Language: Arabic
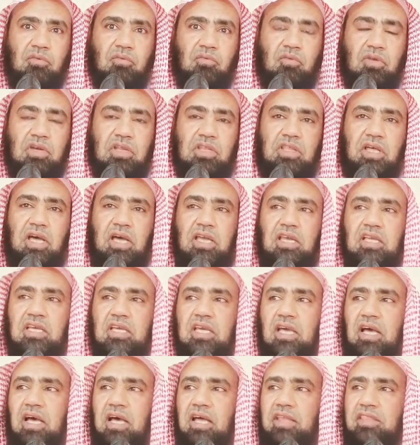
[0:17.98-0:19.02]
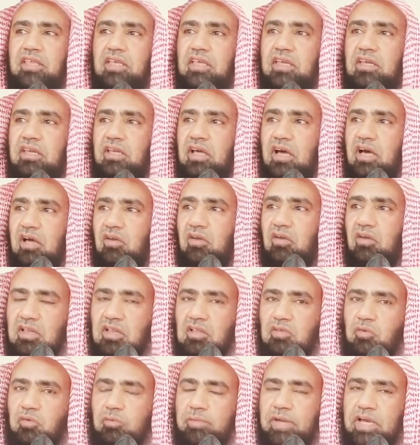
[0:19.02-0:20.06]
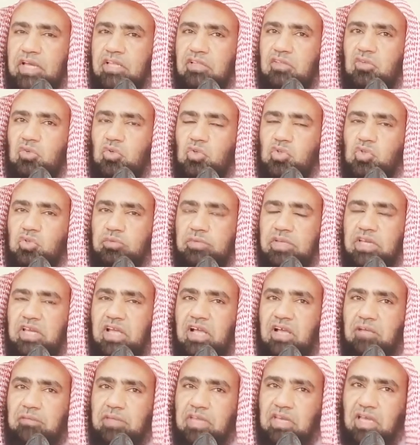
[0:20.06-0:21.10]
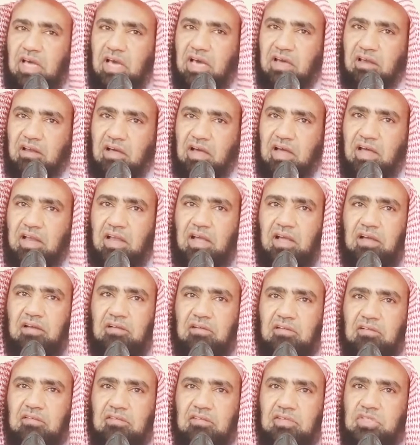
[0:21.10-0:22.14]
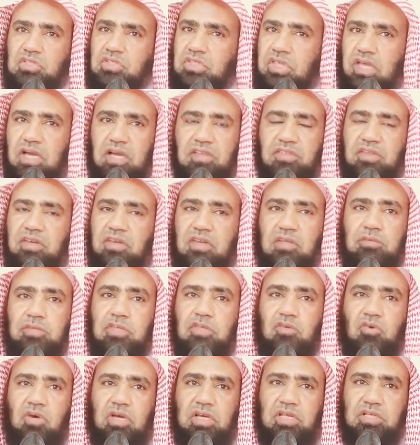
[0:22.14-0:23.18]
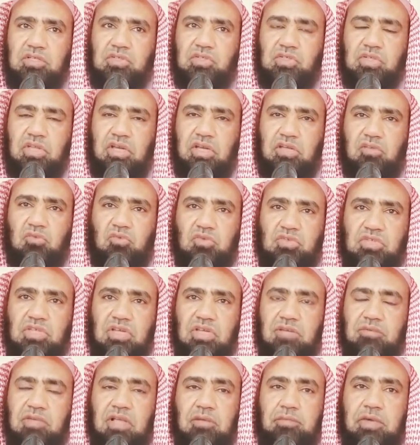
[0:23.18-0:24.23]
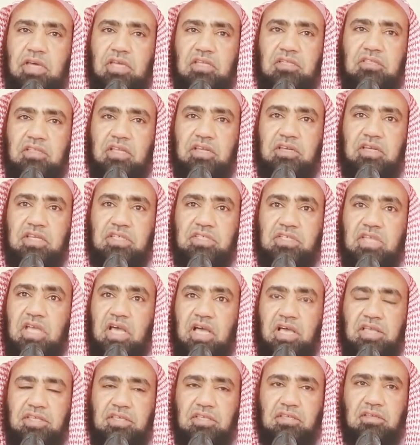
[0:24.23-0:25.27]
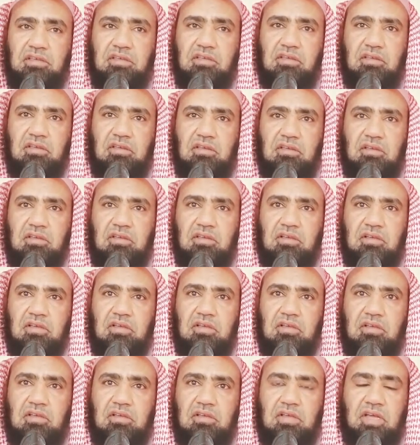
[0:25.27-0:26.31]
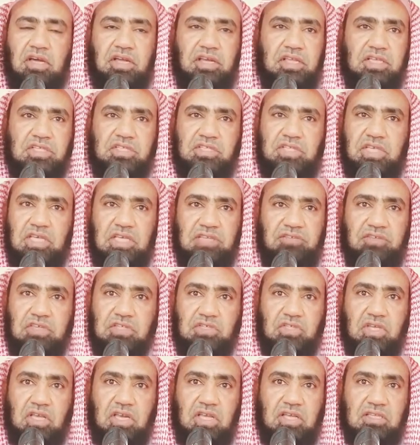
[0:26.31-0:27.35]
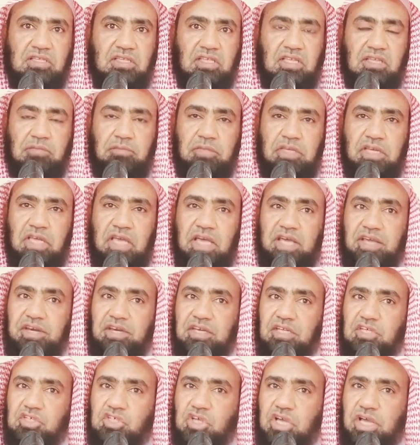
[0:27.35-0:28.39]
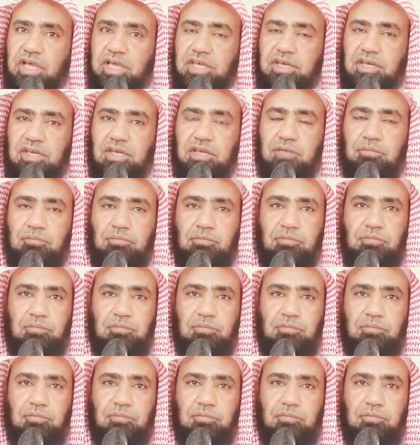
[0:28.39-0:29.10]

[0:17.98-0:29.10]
ولذلك هذه النار وما ينتج منها من حرارة استعاذ النبي عليه الصلاة والسلام كما عند النسائي كان يستعيذ في صلاته من حر جهنم